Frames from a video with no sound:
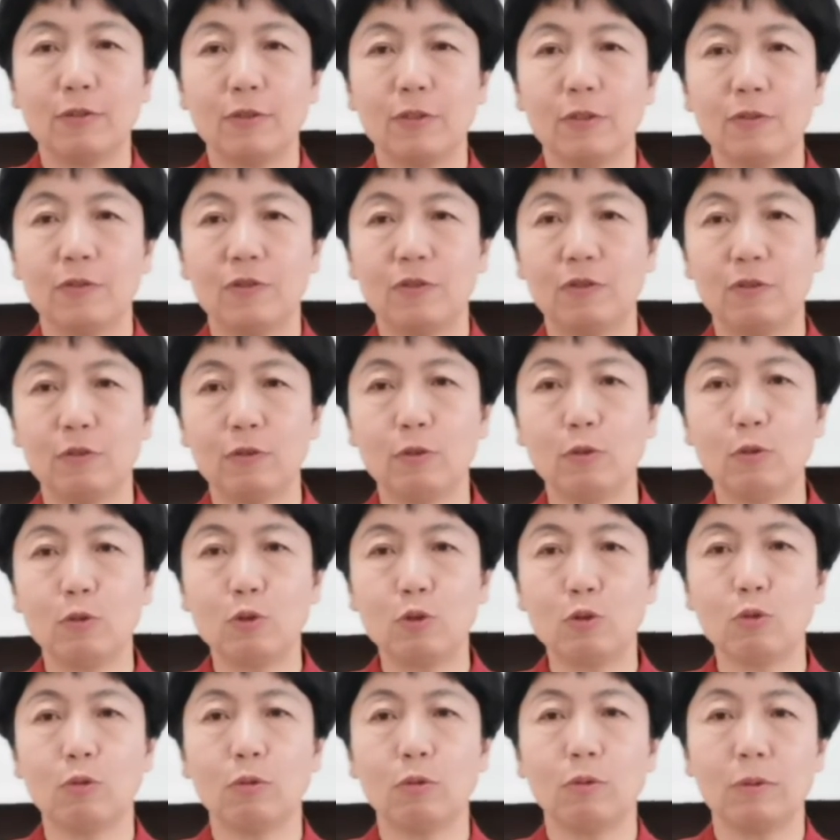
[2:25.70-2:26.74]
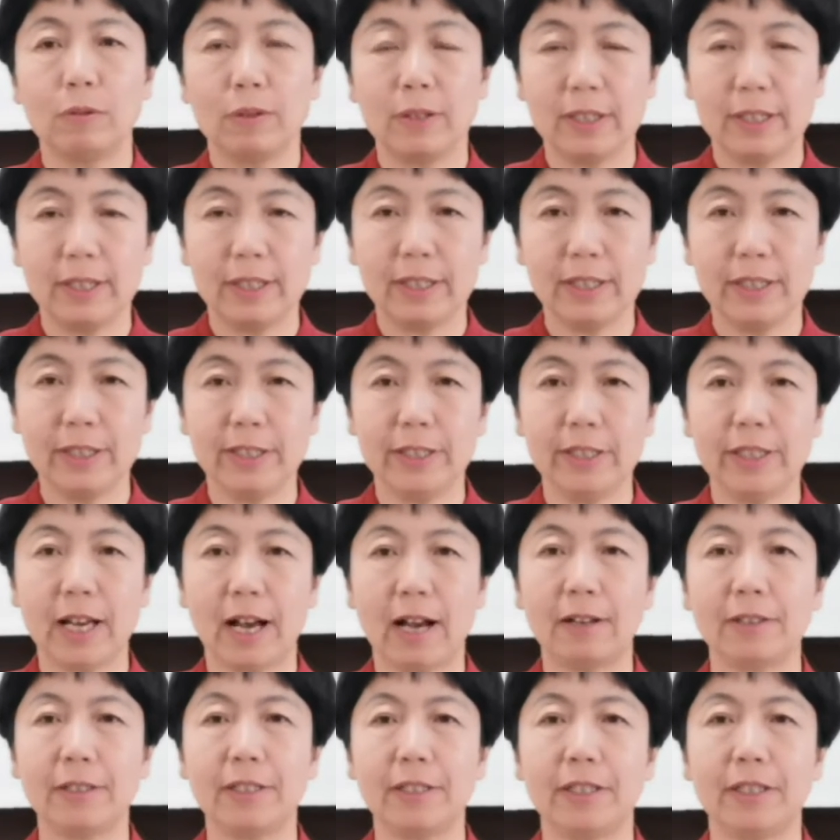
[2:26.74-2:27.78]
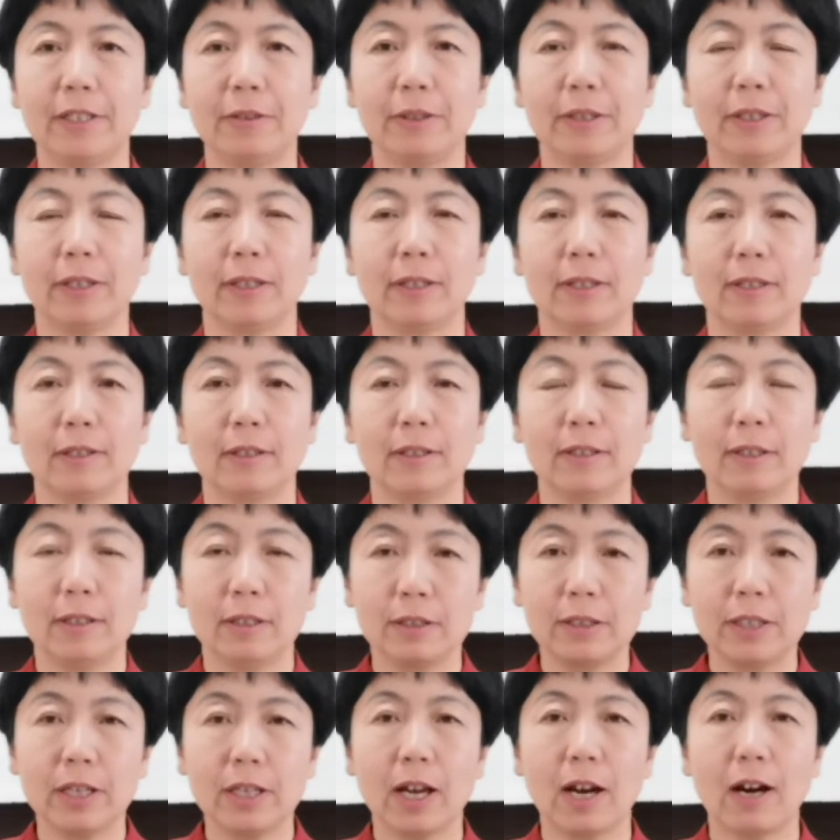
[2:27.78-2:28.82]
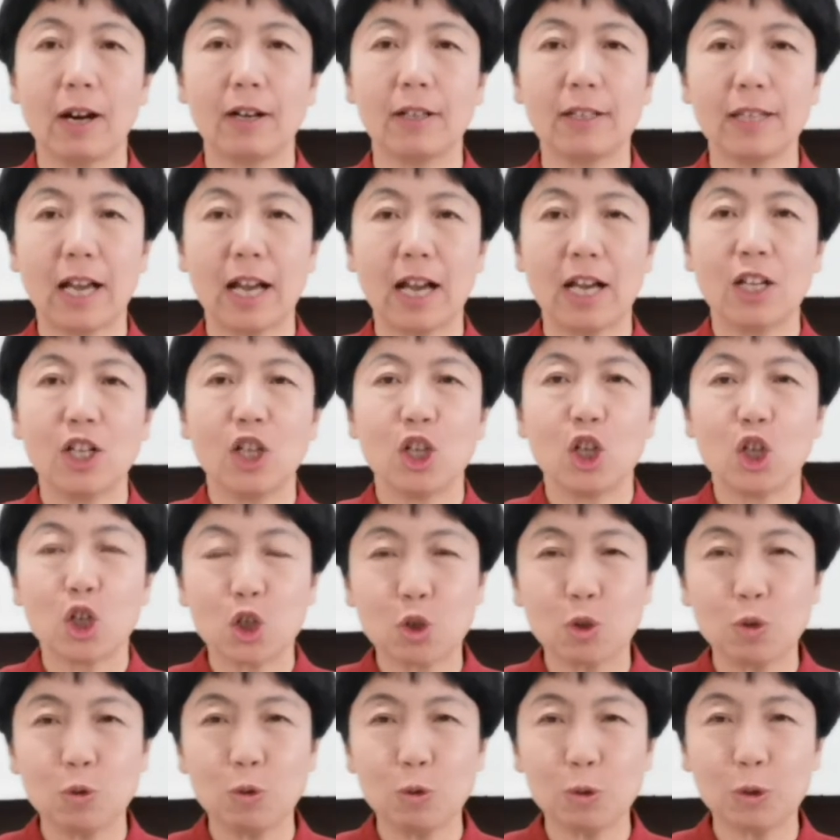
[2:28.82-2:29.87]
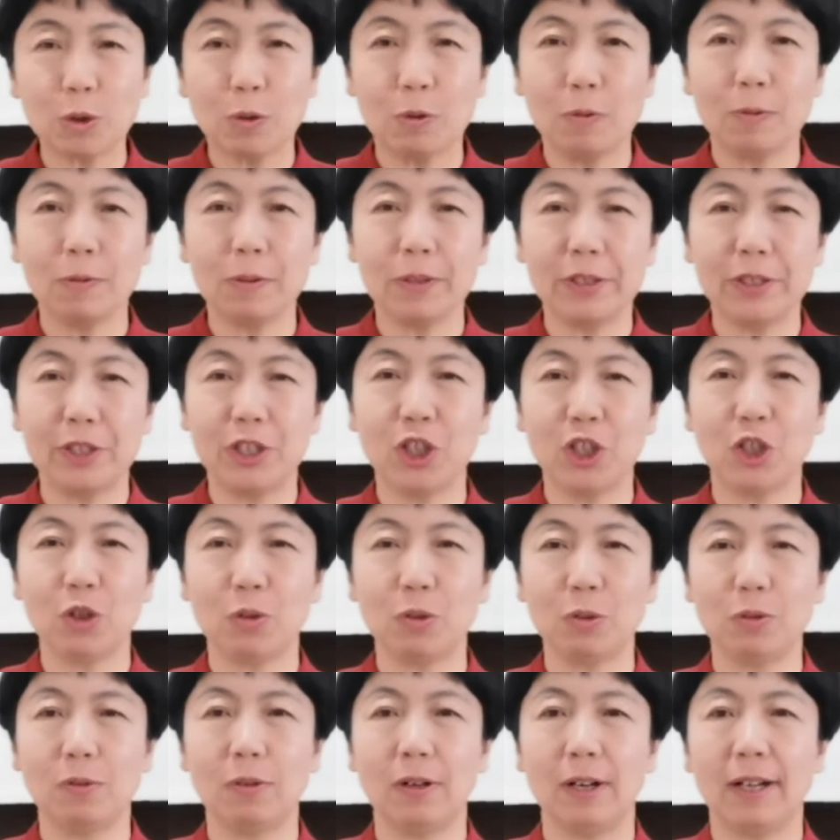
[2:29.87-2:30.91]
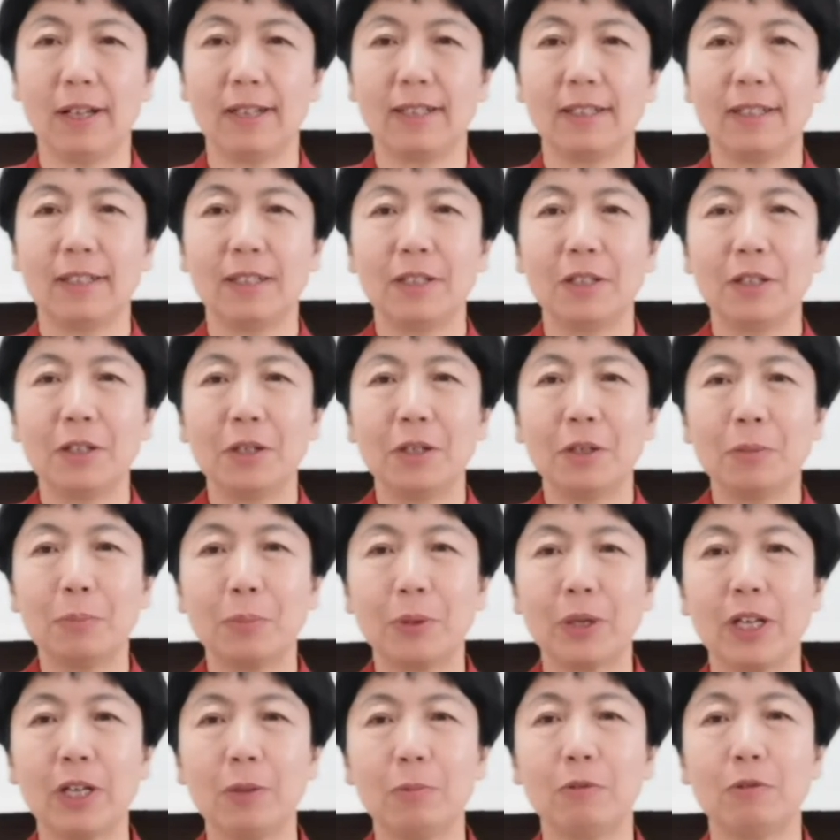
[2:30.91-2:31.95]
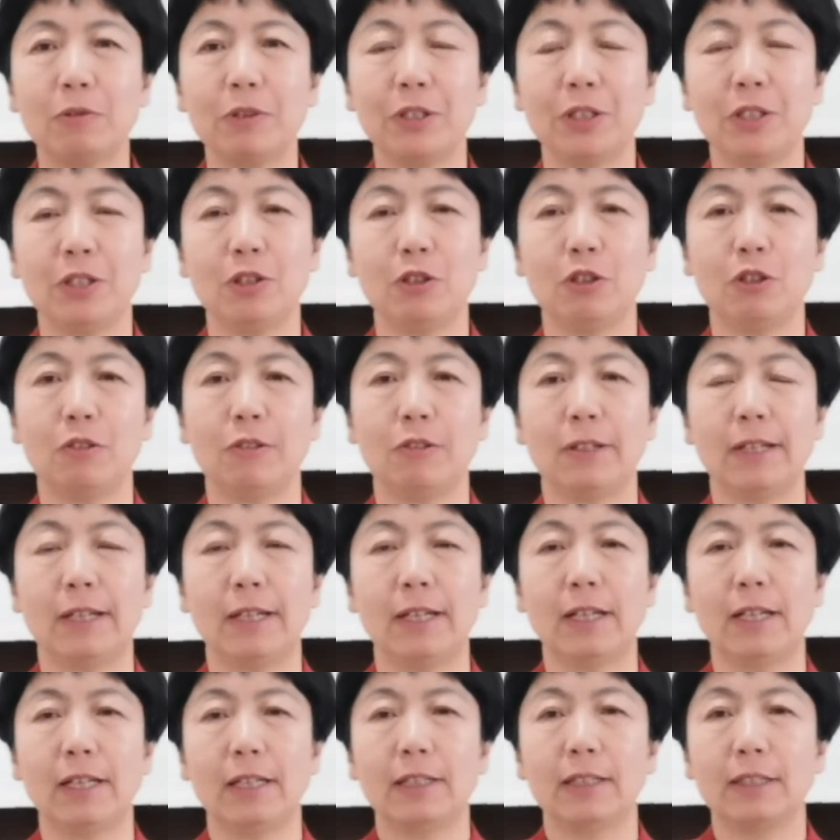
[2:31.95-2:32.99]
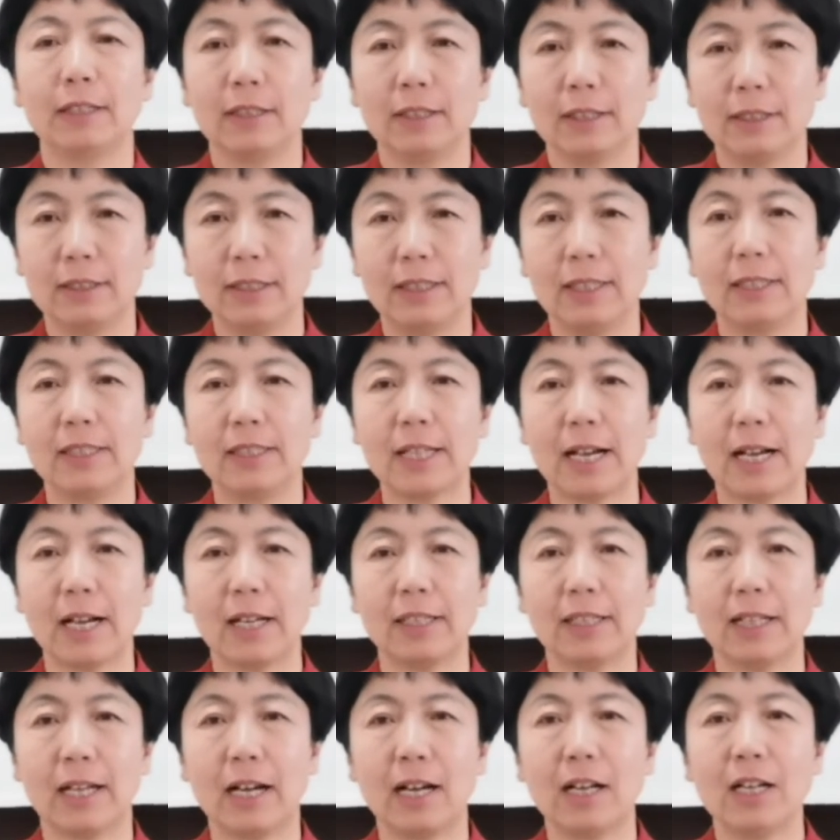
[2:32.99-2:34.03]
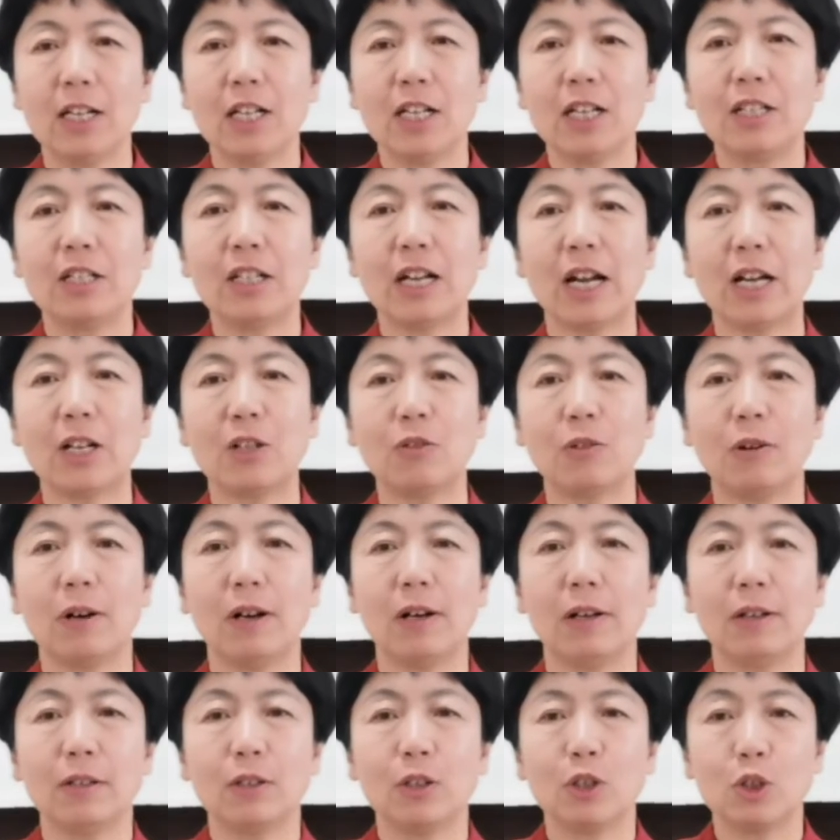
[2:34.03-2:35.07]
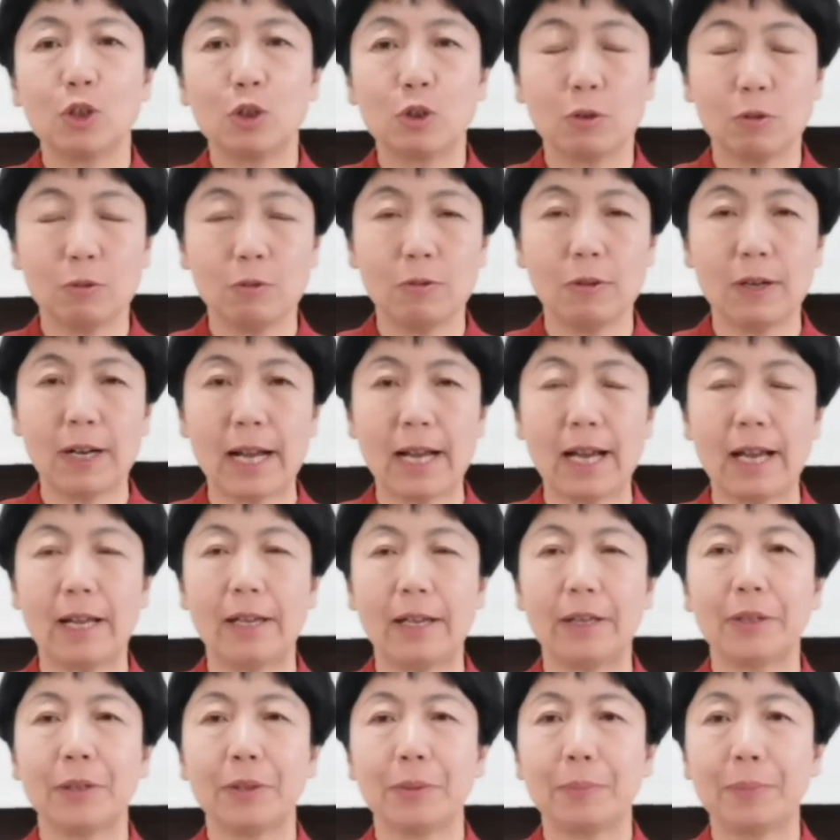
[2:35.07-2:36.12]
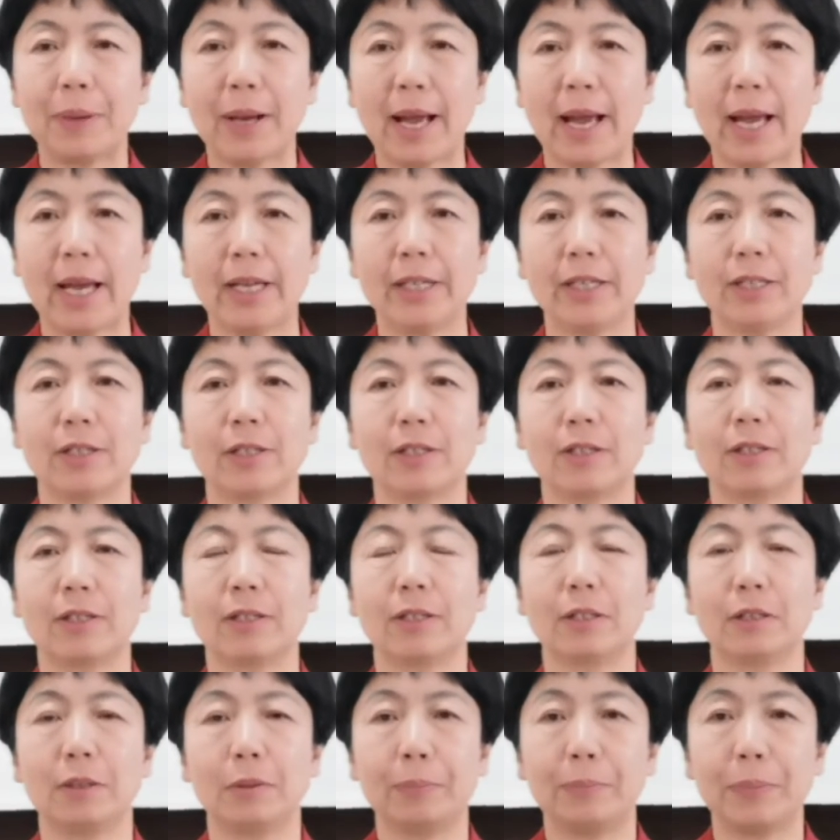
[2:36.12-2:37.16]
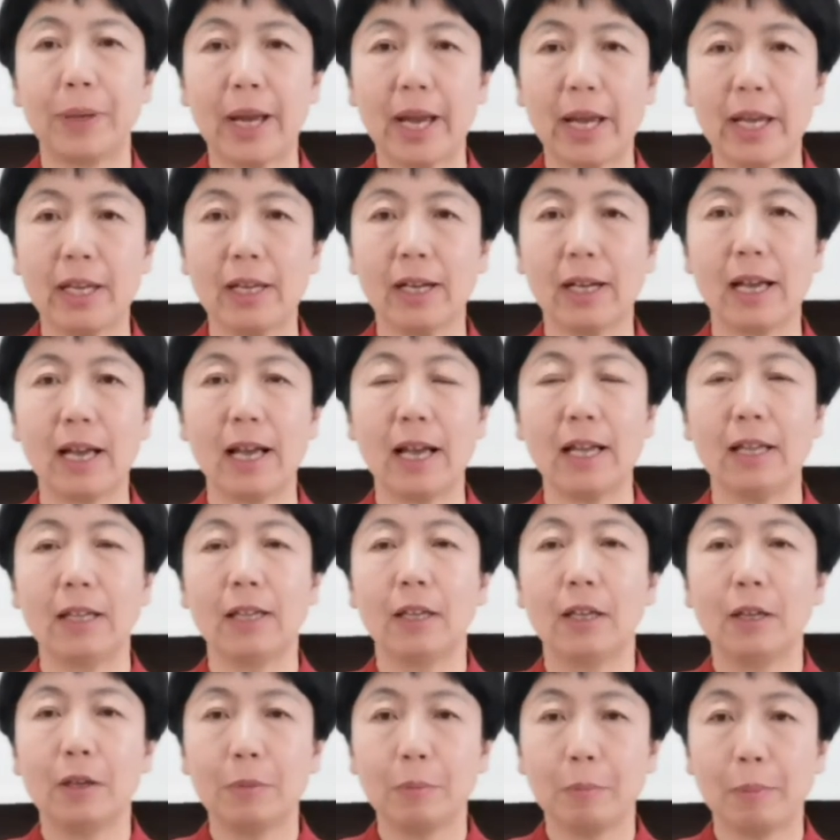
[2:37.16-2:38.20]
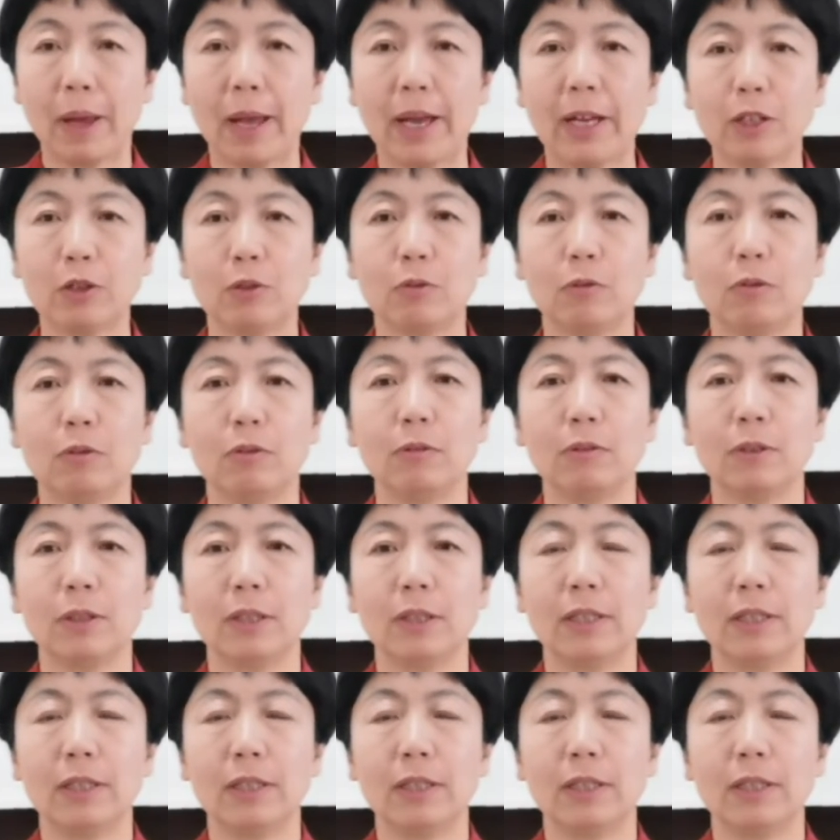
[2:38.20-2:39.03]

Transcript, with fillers: 扶助阳气；第二个呢，疏通经络，培补气血；第三个呢，站桩出汗、排湿、排寒、排毒。